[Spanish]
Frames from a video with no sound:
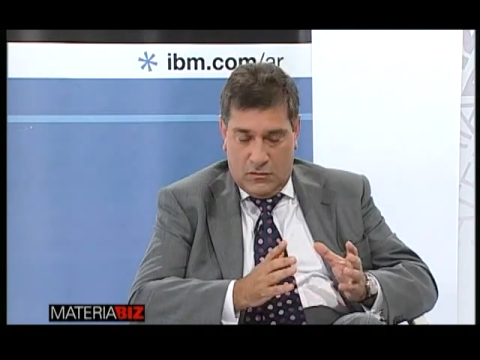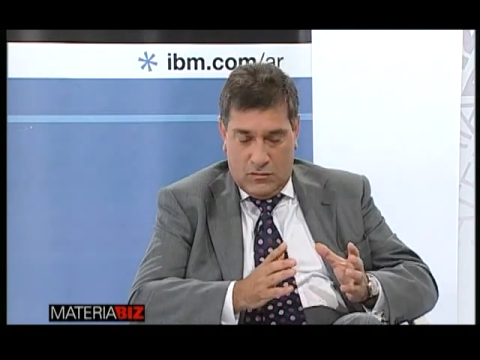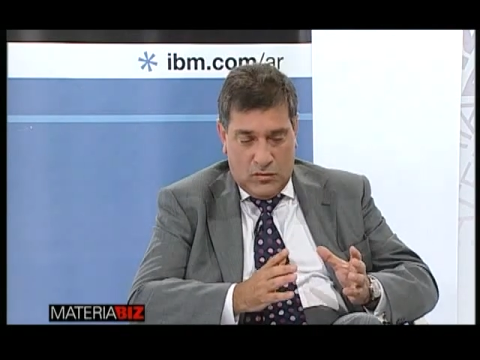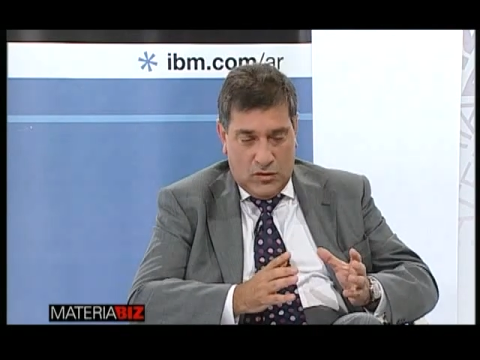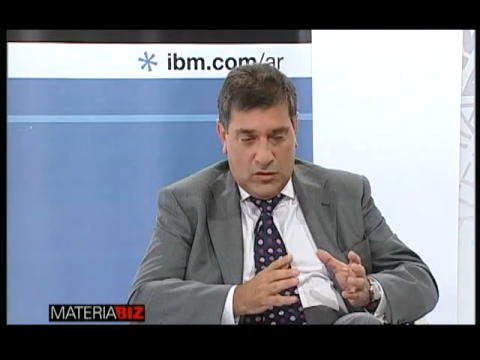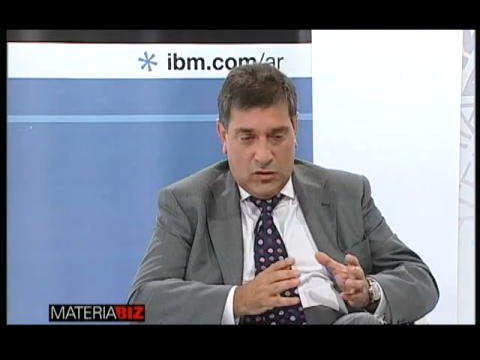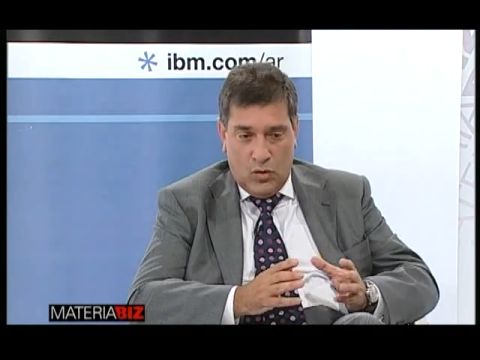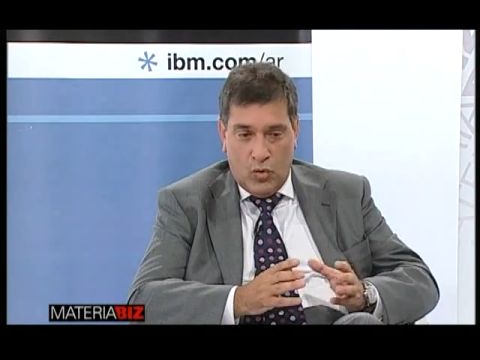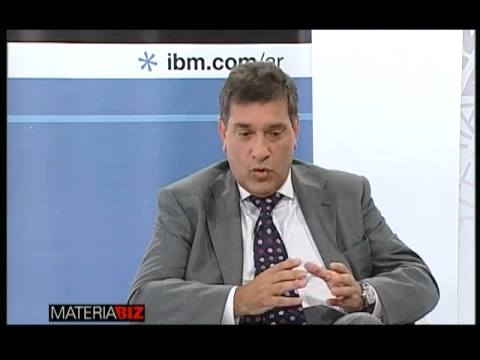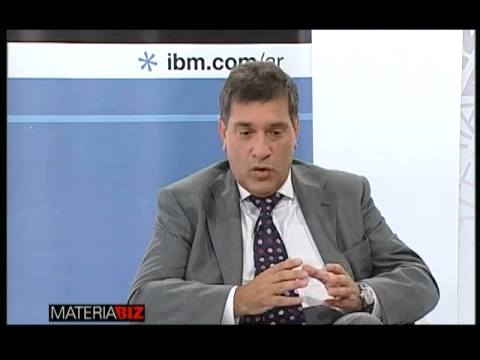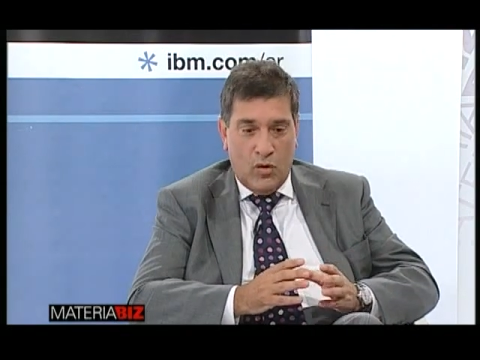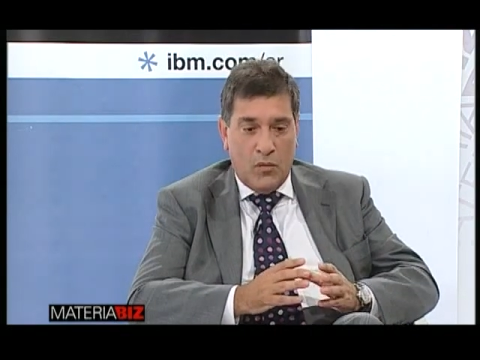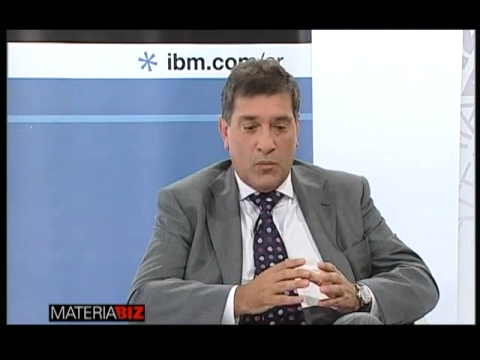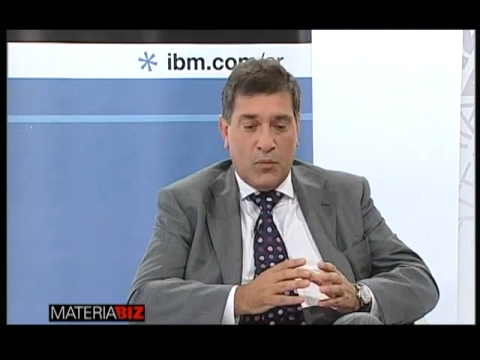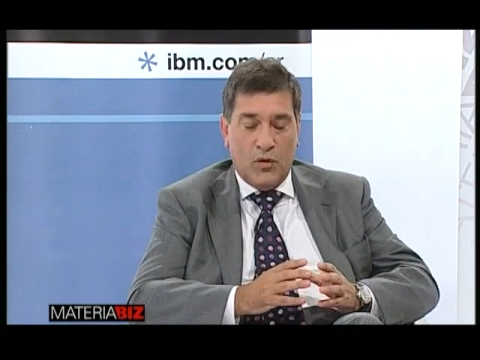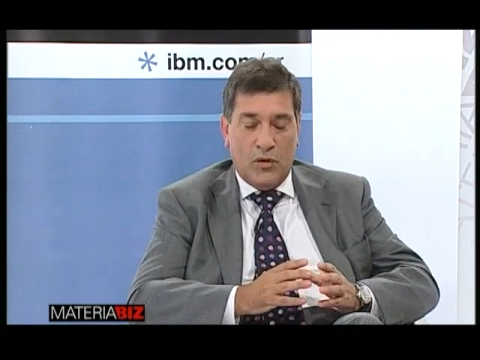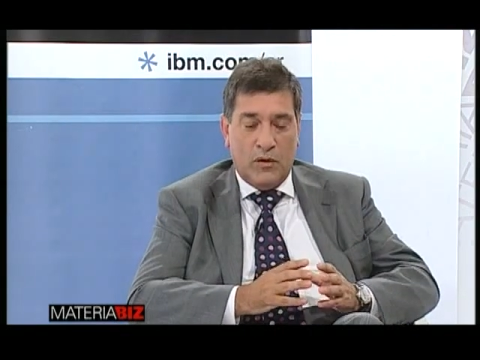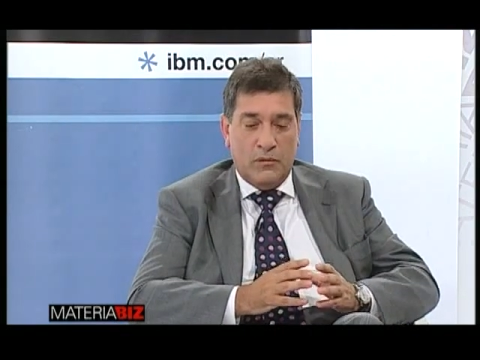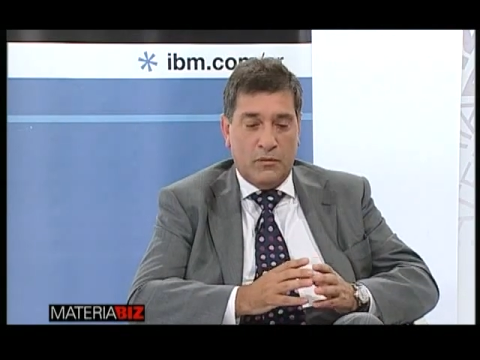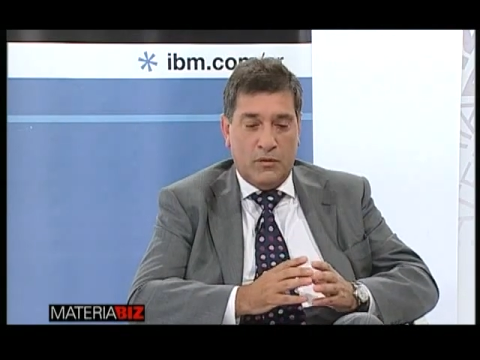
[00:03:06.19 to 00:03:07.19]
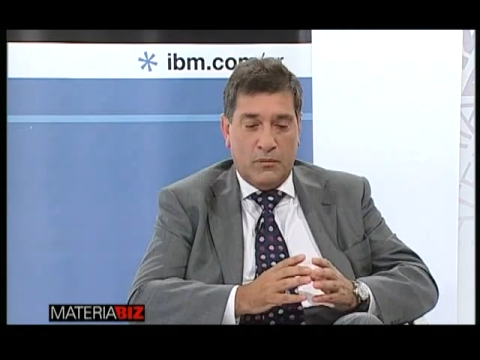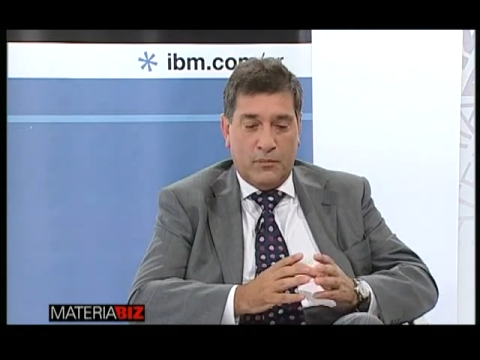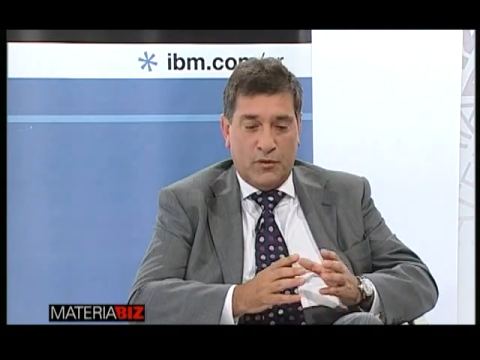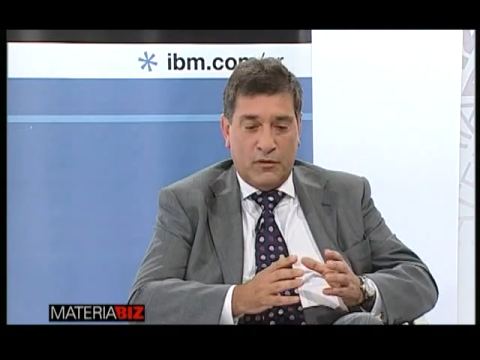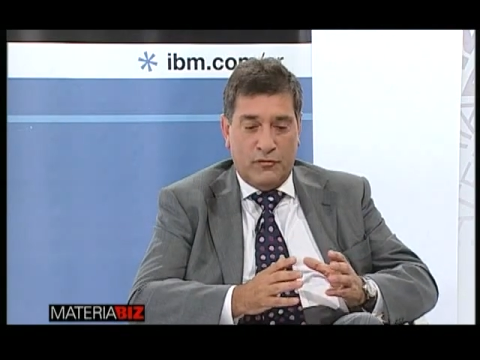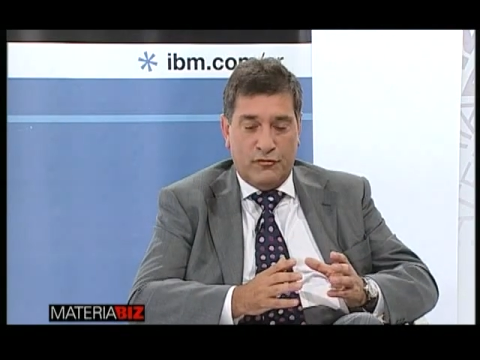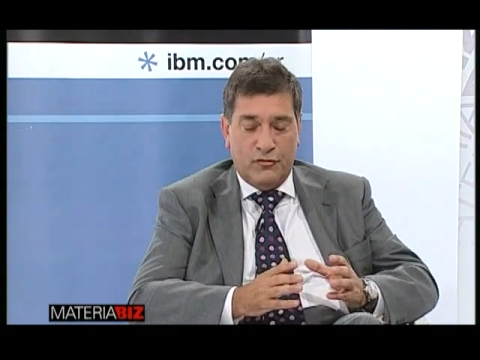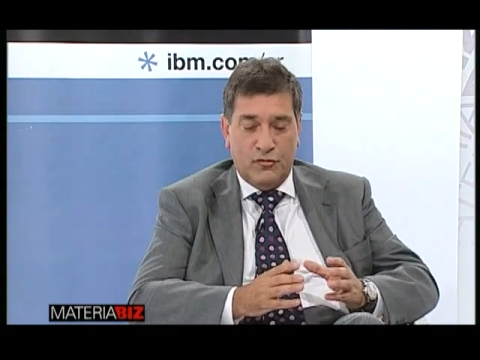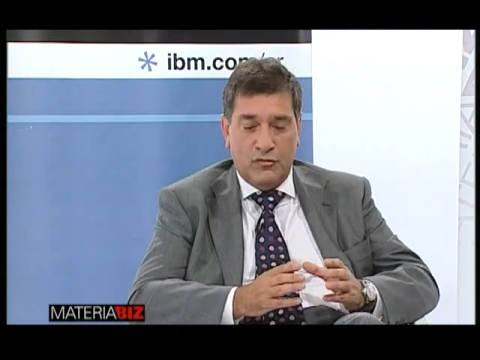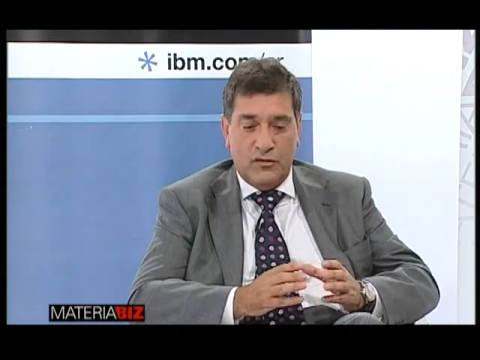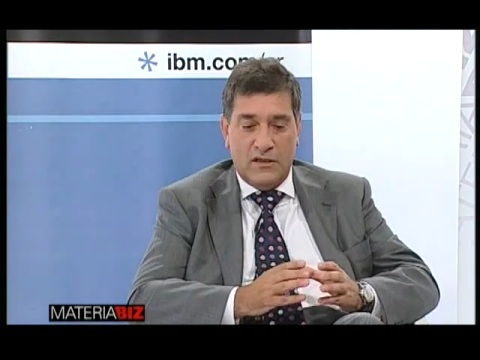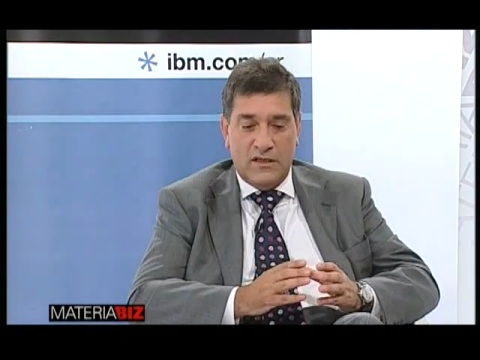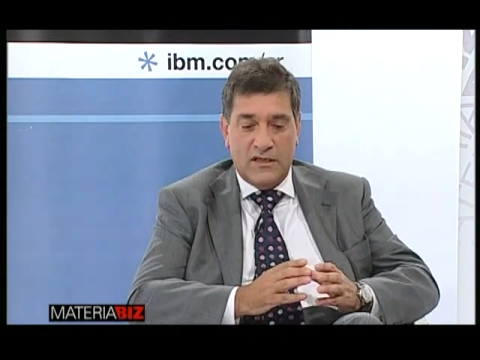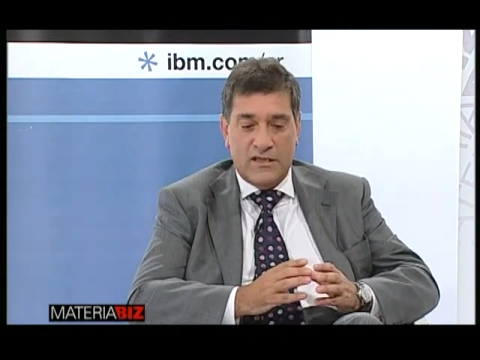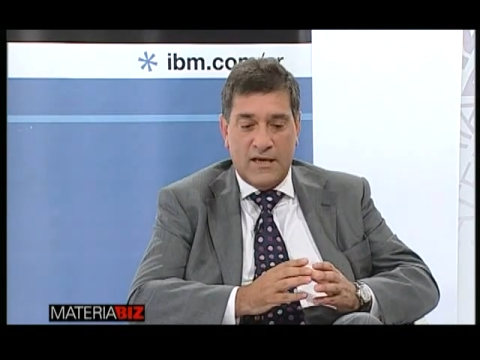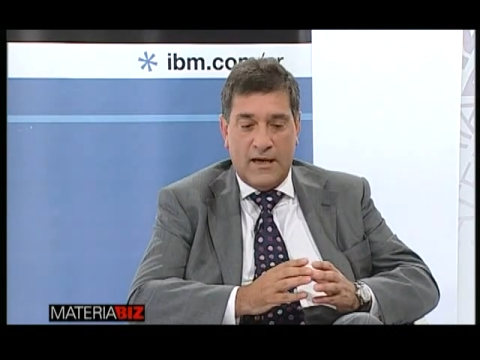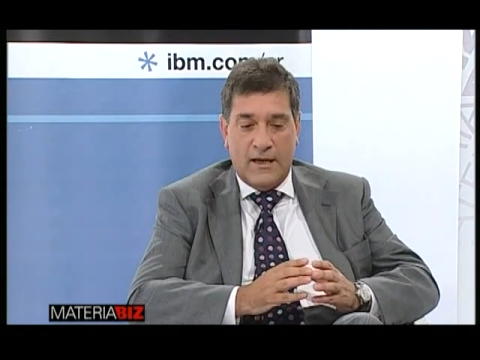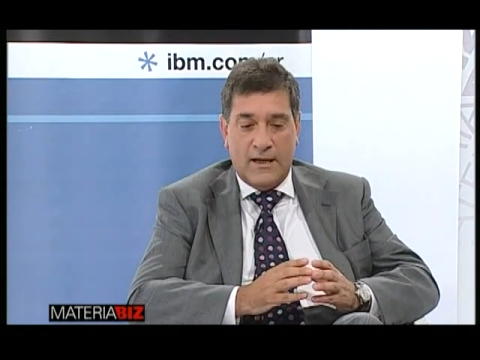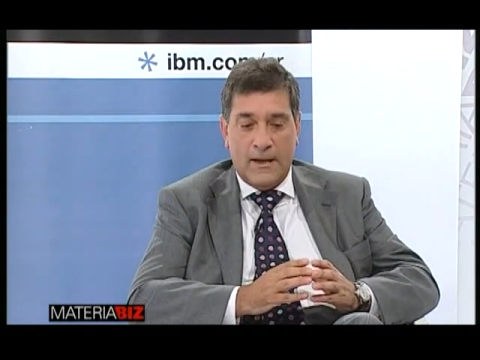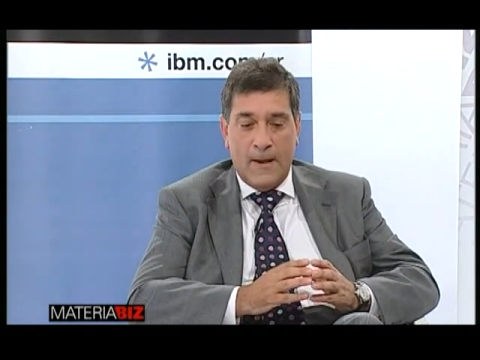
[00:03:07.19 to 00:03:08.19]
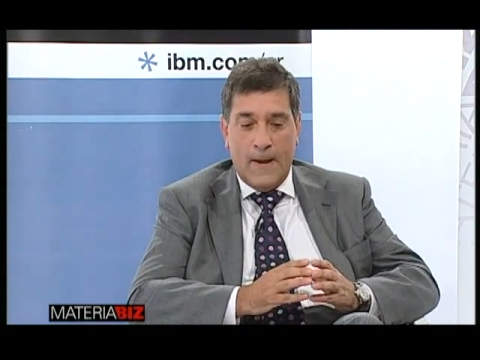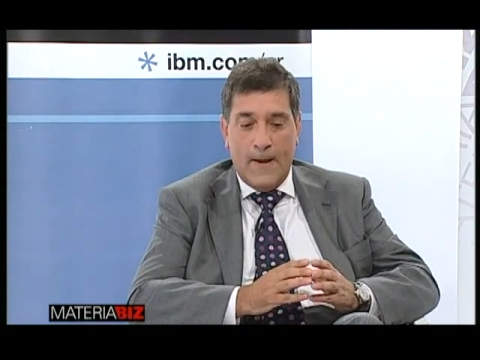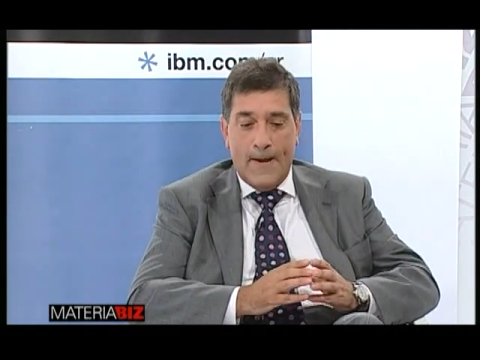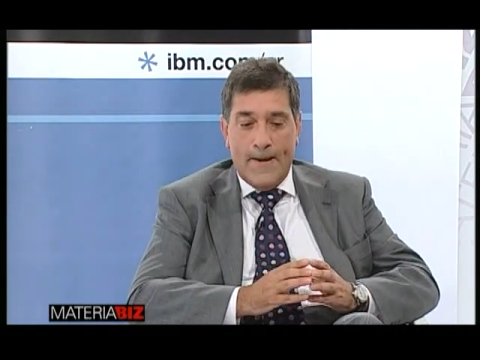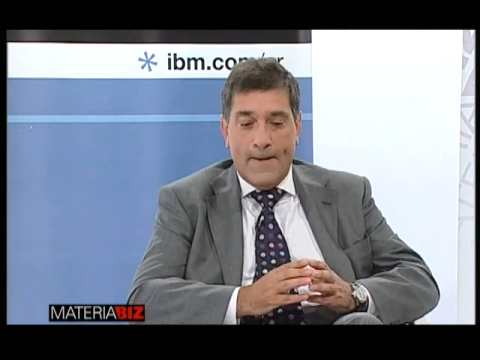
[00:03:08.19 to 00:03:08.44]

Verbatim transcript: bueno, luego podemos profundizar,